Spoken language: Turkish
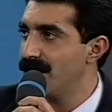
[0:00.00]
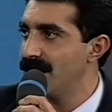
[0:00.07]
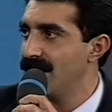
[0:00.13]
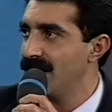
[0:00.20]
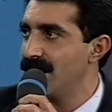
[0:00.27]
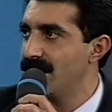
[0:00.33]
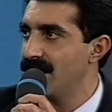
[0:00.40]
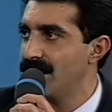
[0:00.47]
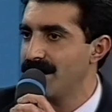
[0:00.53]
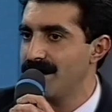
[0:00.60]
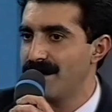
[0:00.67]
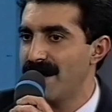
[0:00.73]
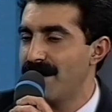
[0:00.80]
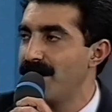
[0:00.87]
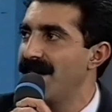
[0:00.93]
e,
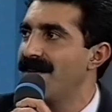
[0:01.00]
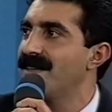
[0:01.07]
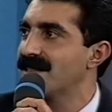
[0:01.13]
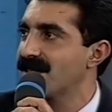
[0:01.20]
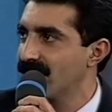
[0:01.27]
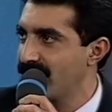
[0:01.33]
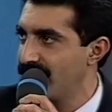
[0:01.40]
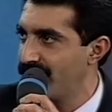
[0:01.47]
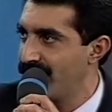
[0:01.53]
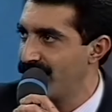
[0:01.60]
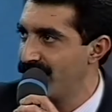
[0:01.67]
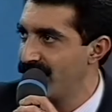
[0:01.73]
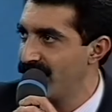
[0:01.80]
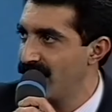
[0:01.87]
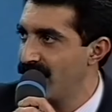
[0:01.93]
ben meyve satamam.
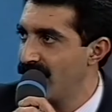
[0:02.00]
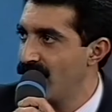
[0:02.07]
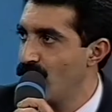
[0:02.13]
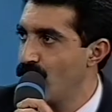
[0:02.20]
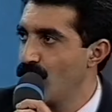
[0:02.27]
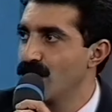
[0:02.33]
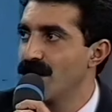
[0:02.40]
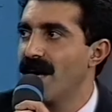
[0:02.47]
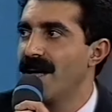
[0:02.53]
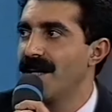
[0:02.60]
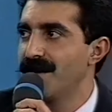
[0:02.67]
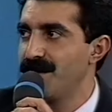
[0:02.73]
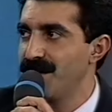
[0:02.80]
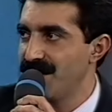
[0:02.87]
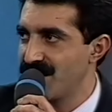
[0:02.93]
Ali Bey, O da
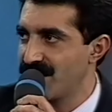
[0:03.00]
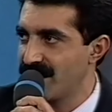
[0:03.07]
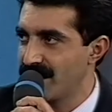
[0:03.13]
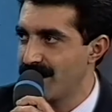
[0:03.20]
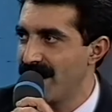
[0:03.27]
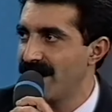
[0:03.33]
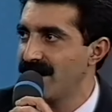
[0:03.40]
ayrı bir iştir.